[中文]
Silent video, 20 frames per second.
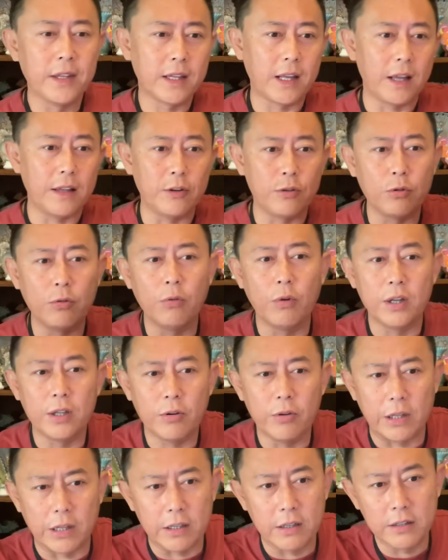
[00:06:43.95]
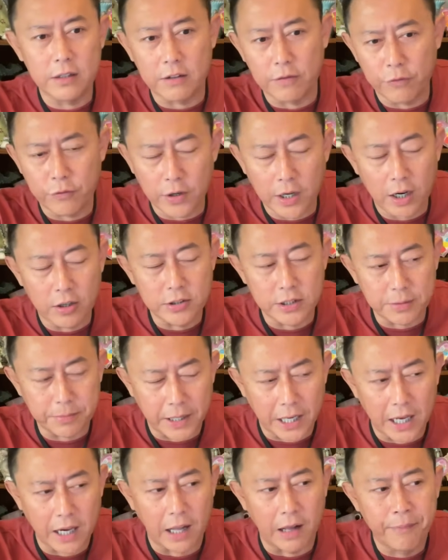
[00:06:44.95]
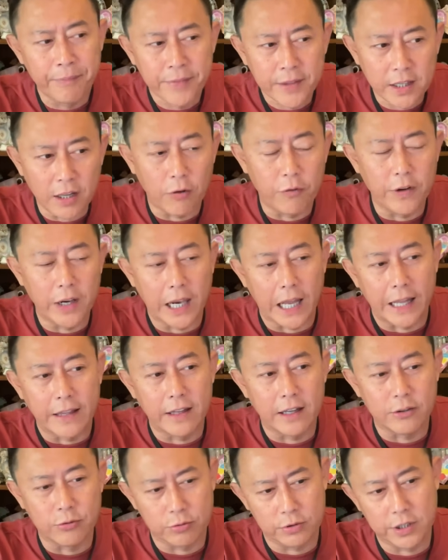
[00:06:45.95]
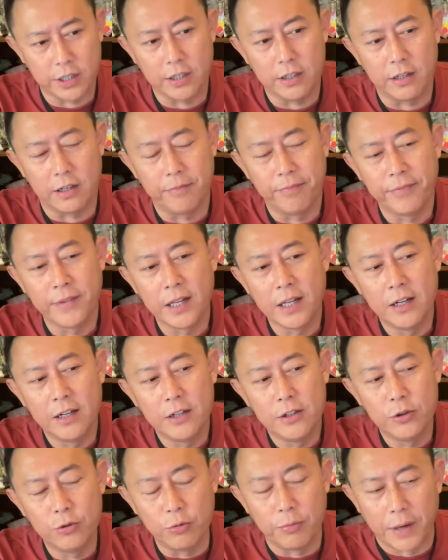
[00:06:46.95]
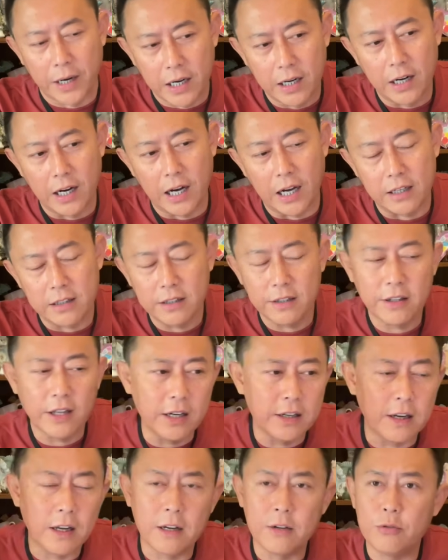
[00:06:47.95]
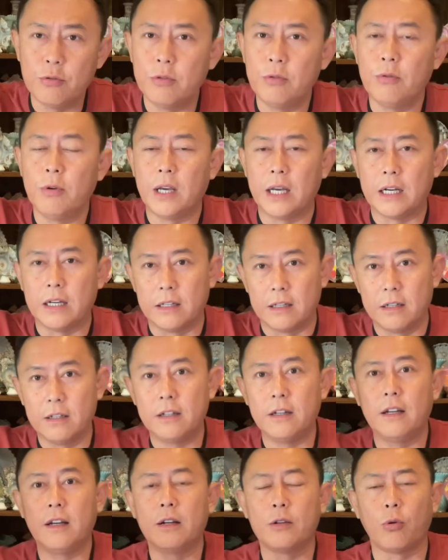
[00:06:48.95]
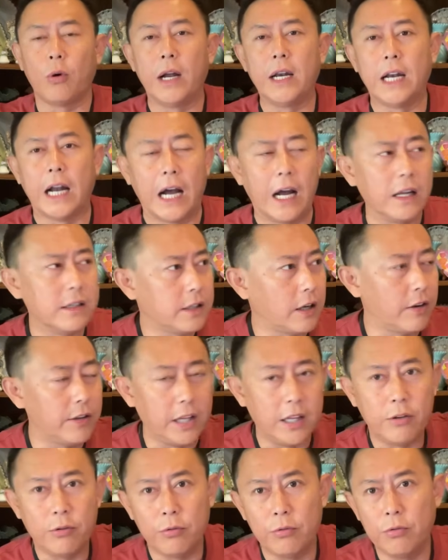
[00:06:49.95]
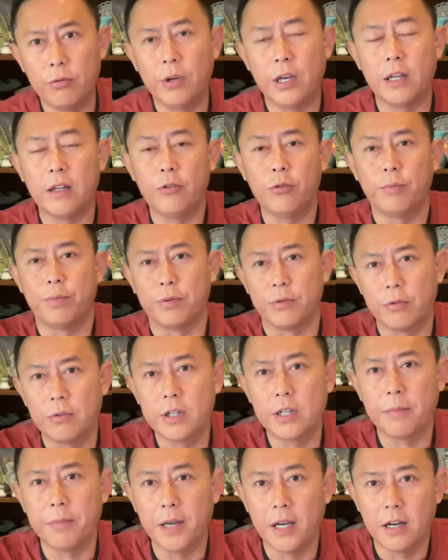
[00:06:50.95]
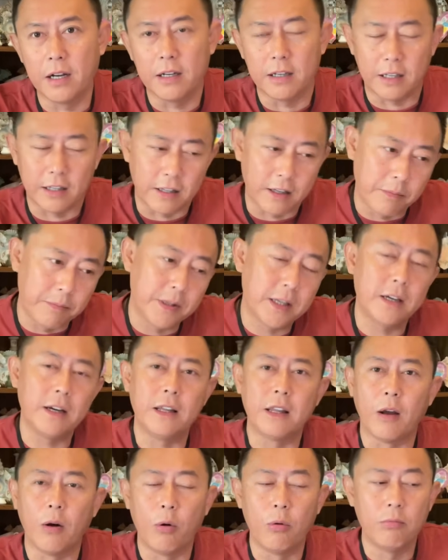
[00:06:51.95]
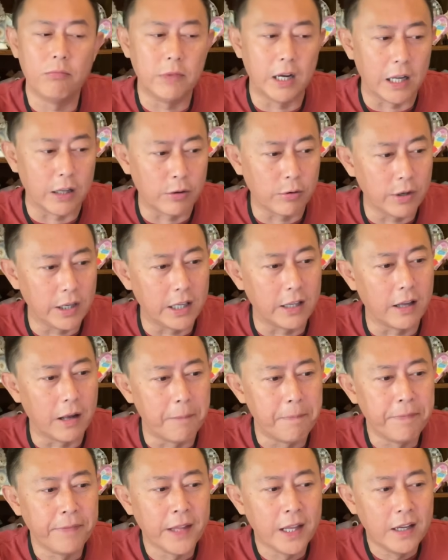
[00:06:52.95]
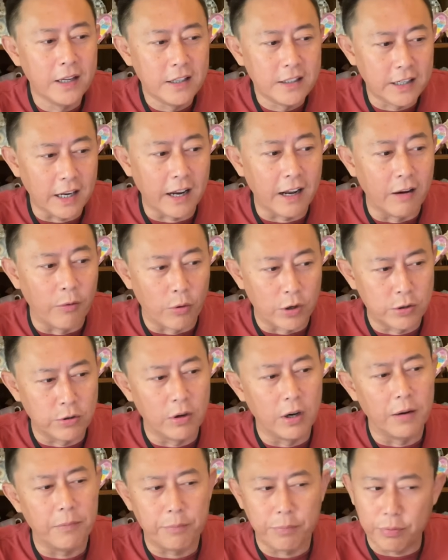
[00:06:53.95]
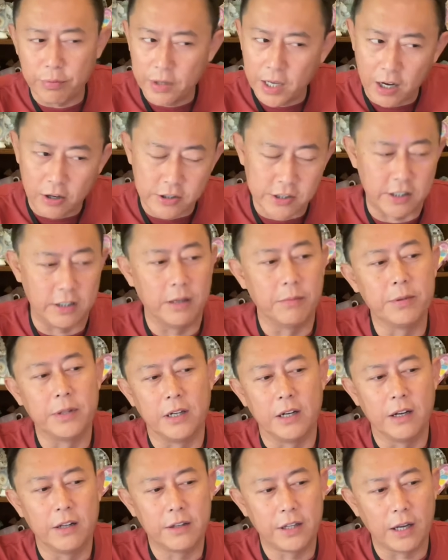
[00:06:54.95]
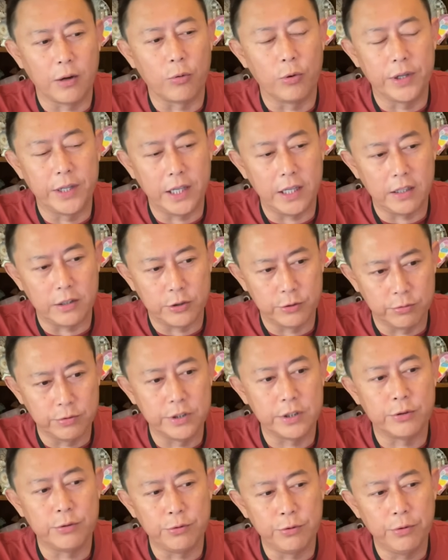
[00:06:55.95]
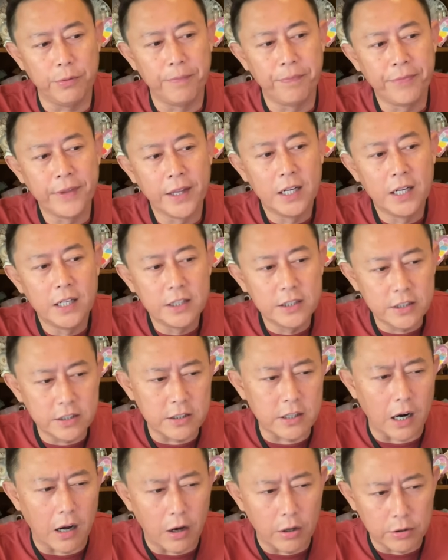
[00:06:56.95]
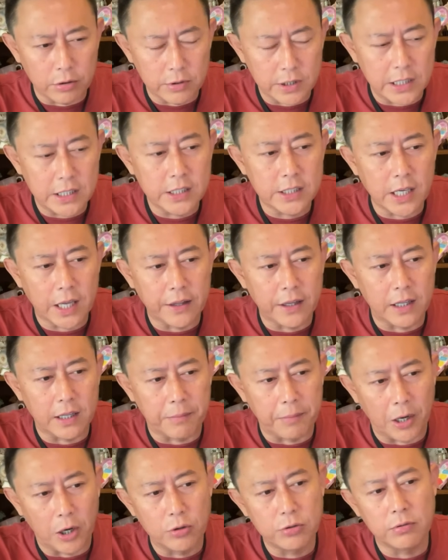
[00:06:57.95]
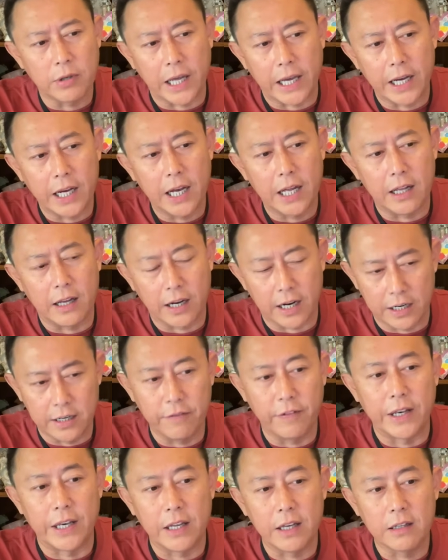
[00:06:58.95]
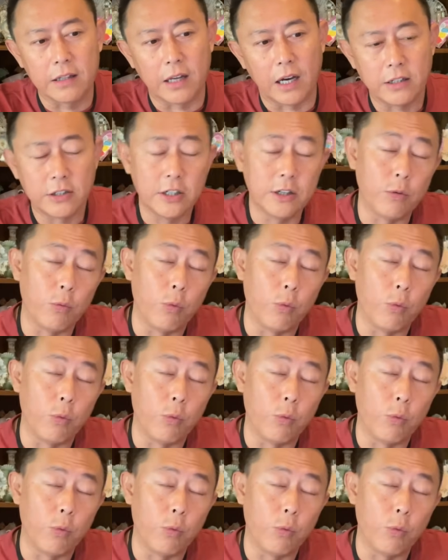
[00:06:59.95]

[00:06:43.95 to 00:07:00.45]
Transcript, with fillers: 他在中国都已经是副高级别了，到芬兰呢就是一个入门啊。你在这个军队可能是一个团长，到那军队就普通士兵，你能不能认同啊？所以呢，这个我说不要舍不得在国内的舒适区，至少从您现在的描述来看还是稳定的，这是